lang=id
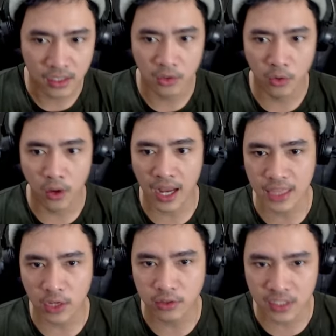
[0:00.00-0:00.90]
Gua nggak
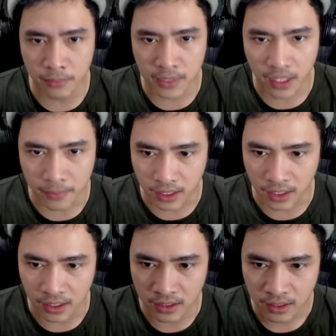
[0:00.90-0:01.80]
tahu sih yang bener yang mana.